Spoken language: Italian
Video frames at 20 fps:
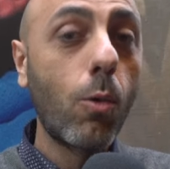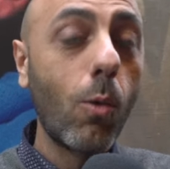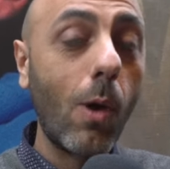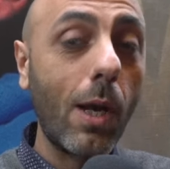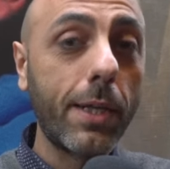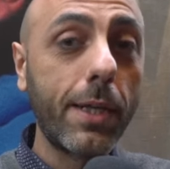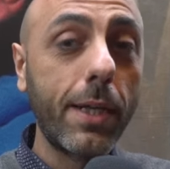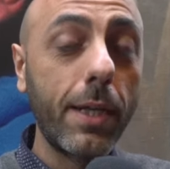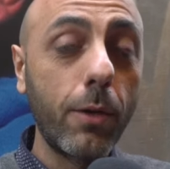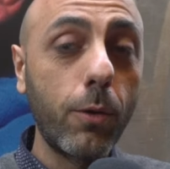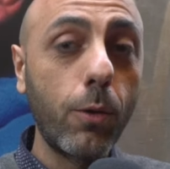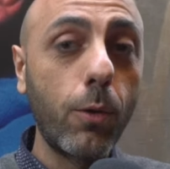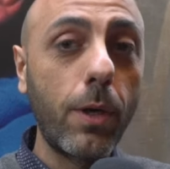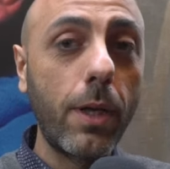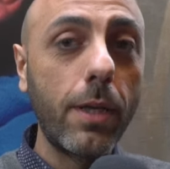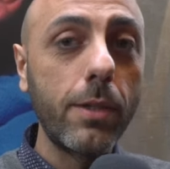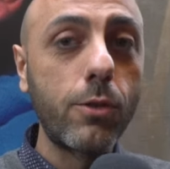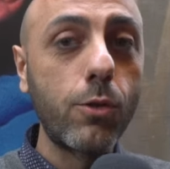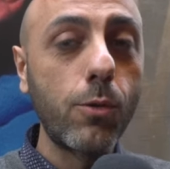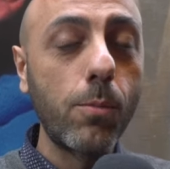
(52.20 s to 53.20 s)
Qualche
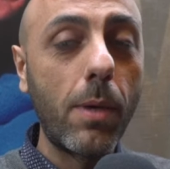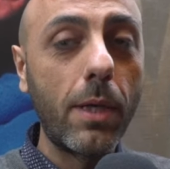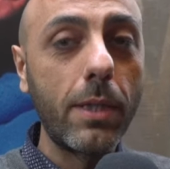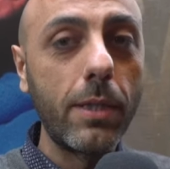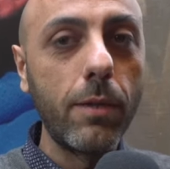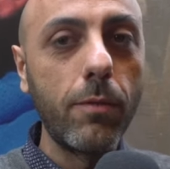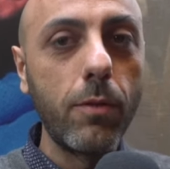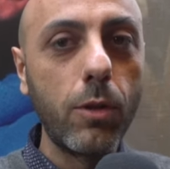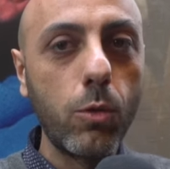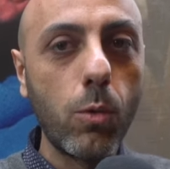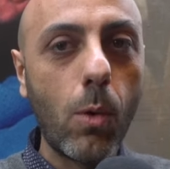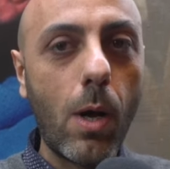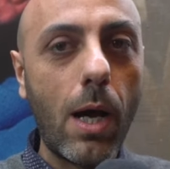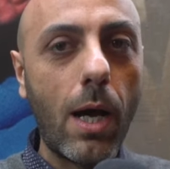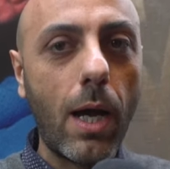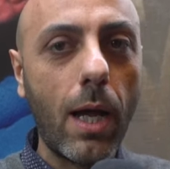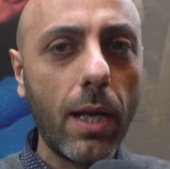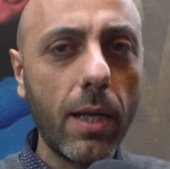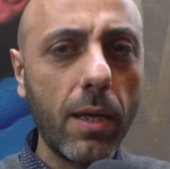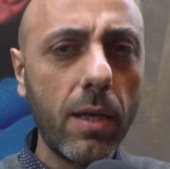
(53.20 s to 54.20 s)
errore insomma,
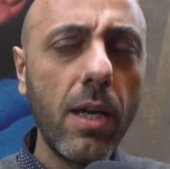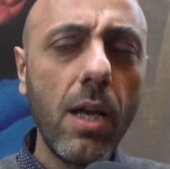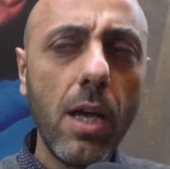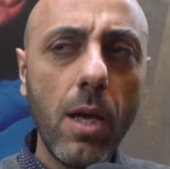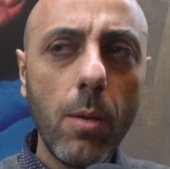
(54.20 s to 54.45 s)
individuale.